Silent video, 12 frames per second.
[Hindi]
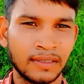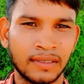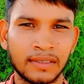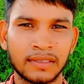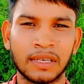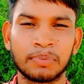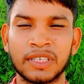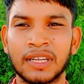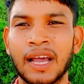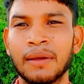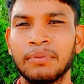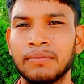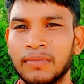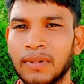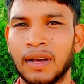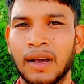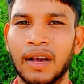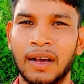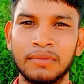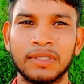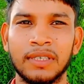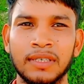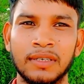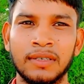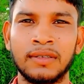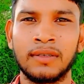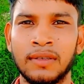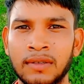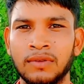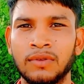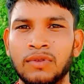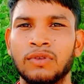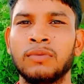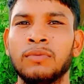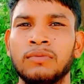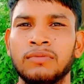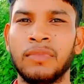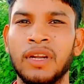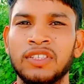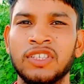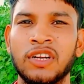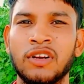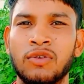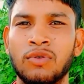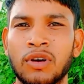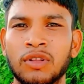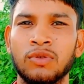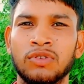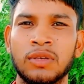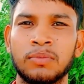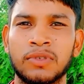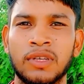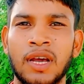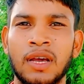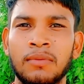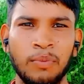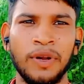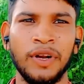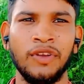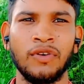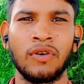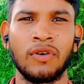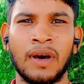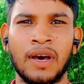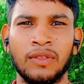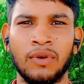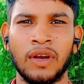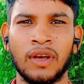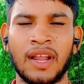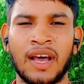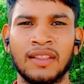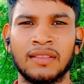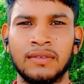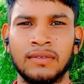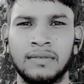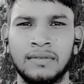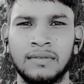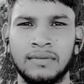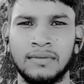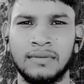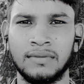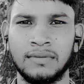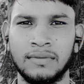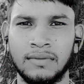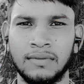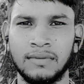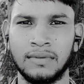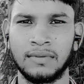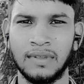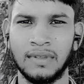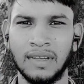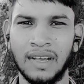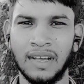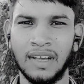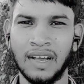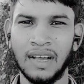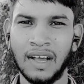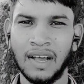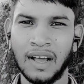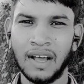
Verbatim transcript: सब्सक्राइब हाँ अब सही है तो मेरे चैनल को कर दो सब्सक्राइब वीडियो को मार दो एक लात हाँ